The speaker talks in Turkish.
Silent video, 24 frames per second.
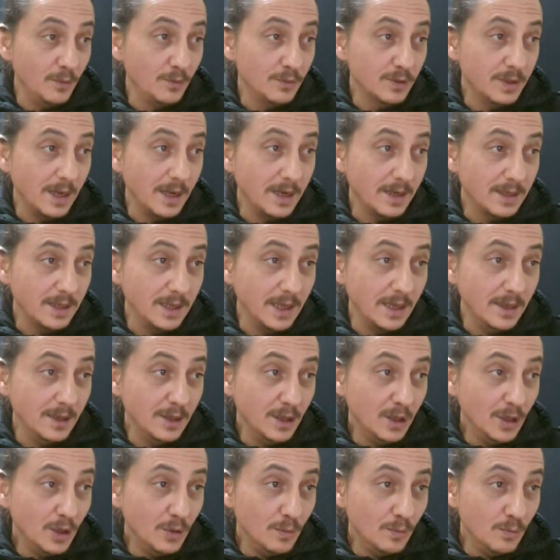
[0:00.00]
Özellikle
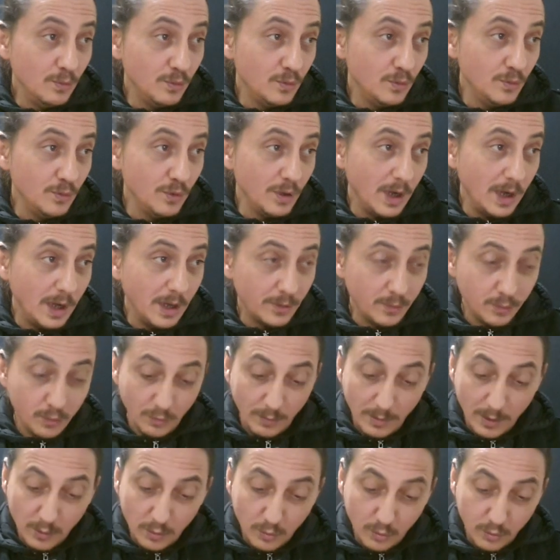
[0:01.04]
bugün
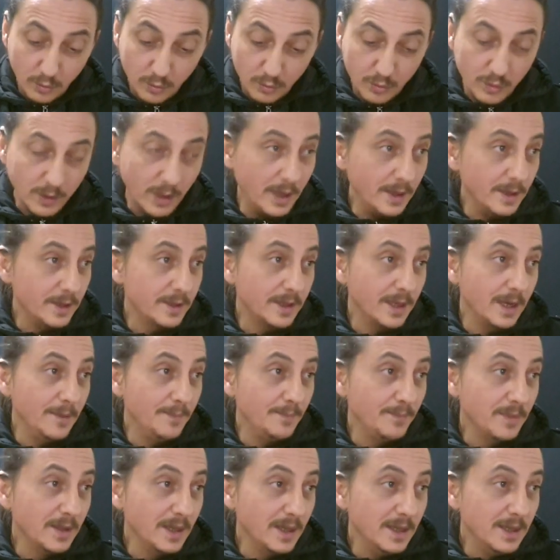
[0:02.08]
altınma kuru soğanı da